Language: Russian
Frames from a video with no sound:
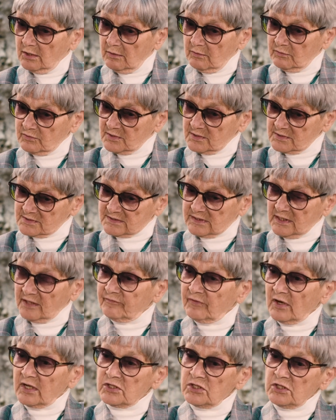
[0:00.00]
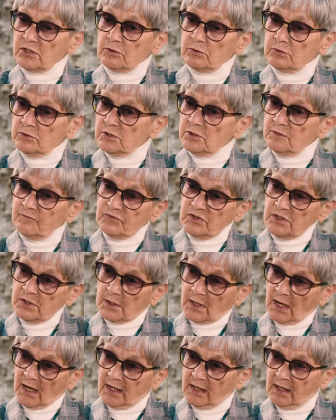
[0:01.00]
э, слова не, не
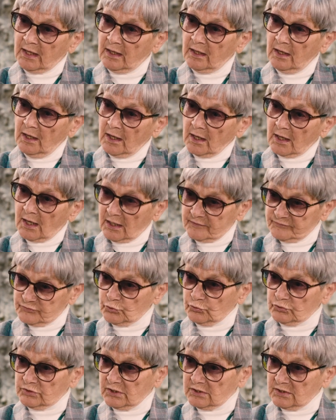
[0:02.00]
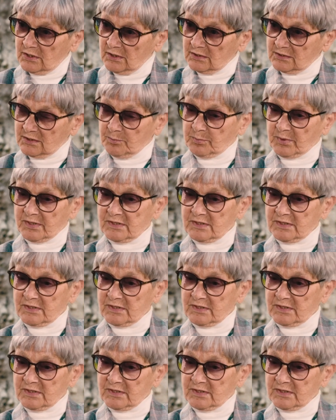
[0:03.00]
вникая, как все-таки это